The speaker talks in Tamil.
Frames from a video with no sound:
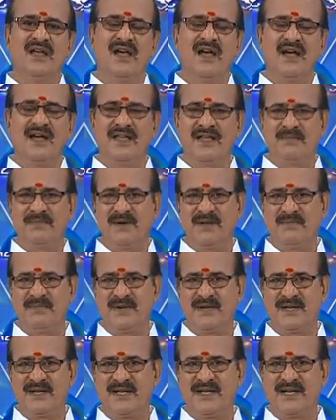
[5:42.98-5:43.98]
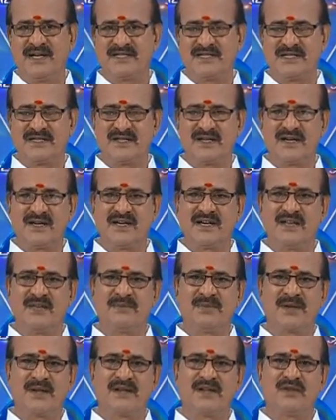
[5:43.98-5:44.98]
ஆக இப்படிப்பட்ட
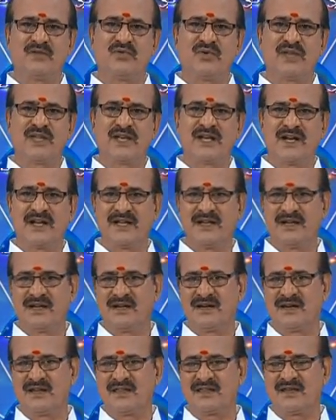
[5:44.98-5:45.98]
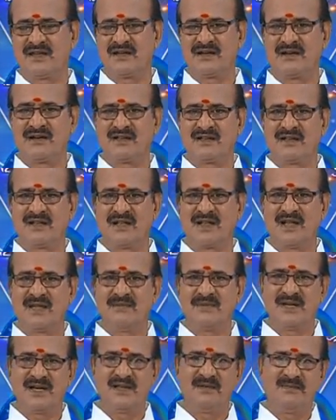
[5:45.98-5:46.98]
நட்சத்திரங்களில் பிறக்கக்கூடிய
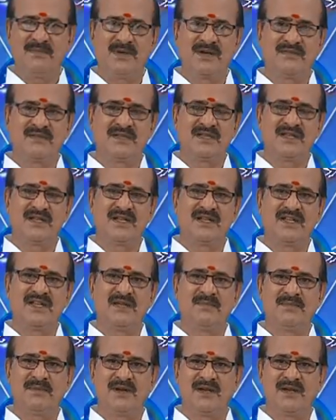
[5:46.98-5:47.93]
கடகலகணத்தார்களுக்கெல்லாம் இளம் பருவத்திலேயே